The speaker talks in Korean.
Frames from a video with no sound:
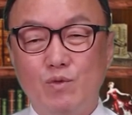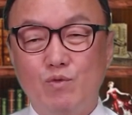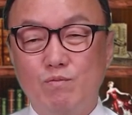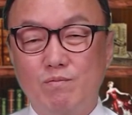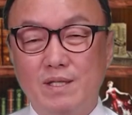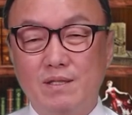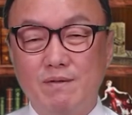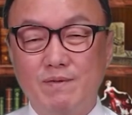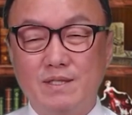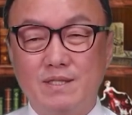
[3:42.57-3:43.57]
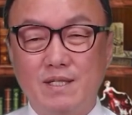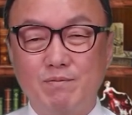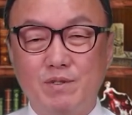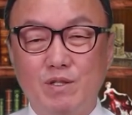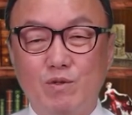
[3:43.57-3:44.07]
눈만 뜨면
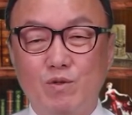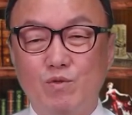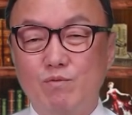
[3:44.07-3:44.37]
싸움질이고